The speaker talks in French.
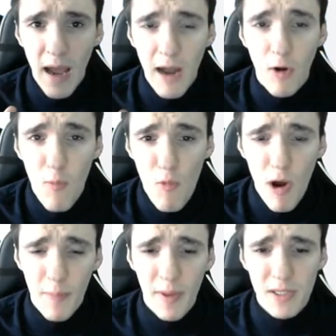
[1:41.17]
Alors
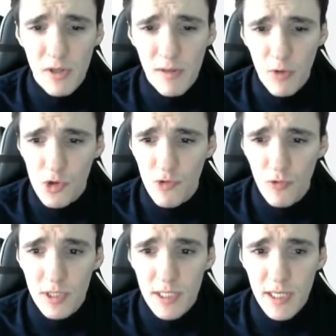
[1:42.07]
moi personnellement, je
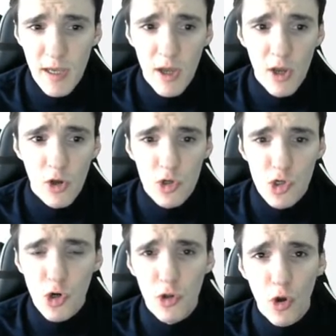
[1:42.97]
vous le dis,
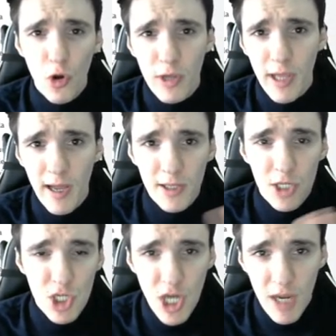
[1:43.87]
je ne regarde
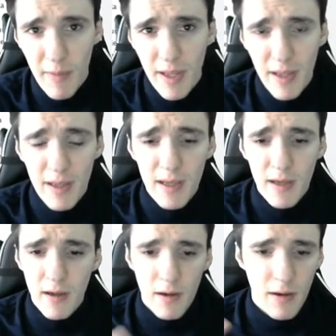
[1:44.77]
jamais
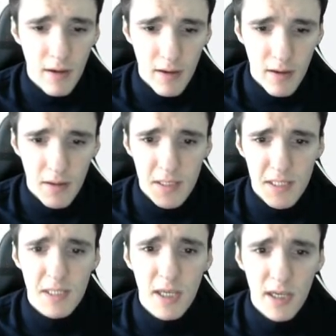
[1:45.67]
euh,
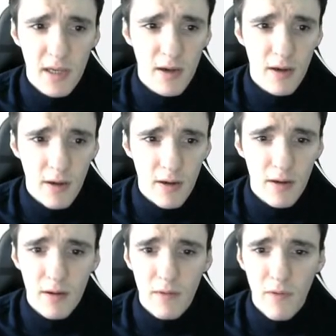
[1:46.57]
ces,
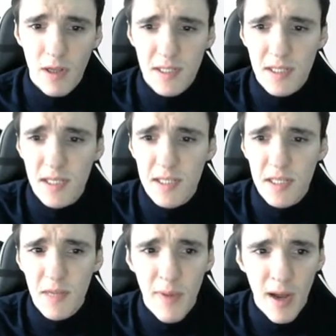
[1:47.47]
euh, voilà, ces
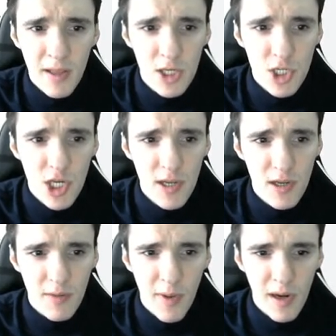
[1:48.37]
idées
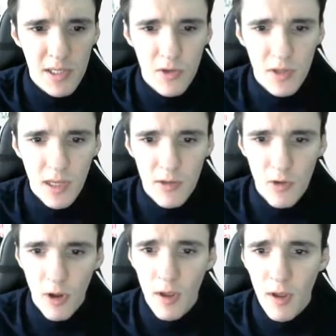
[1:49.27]
partagées par les autres
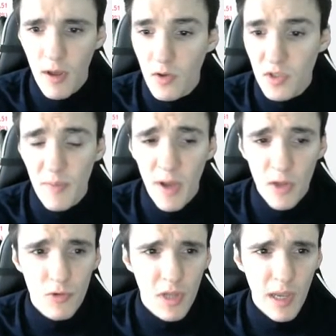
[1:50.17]
traders. ça part
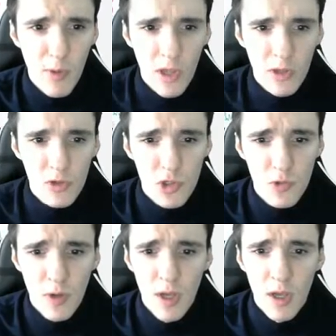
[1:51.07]
d'une très bonne
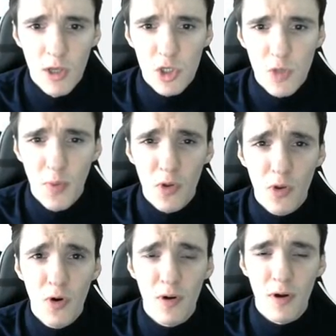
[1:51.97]
intention.
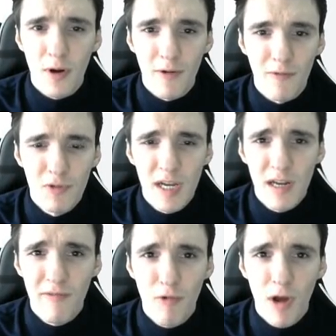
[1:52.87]
Cependant, vous
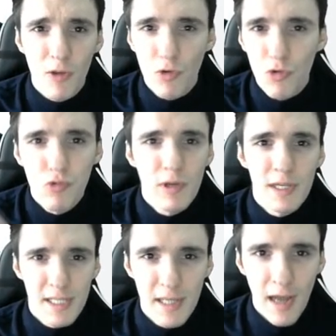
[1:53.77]
allez voir de tous les
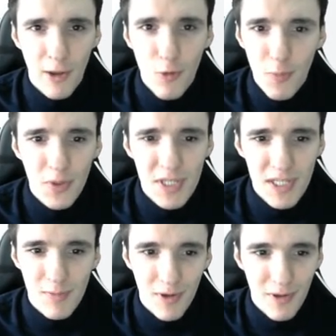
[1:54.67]
scénarios
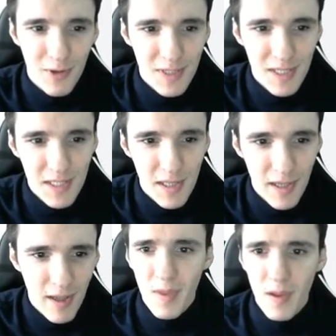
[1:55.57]
possibles dans ces idées.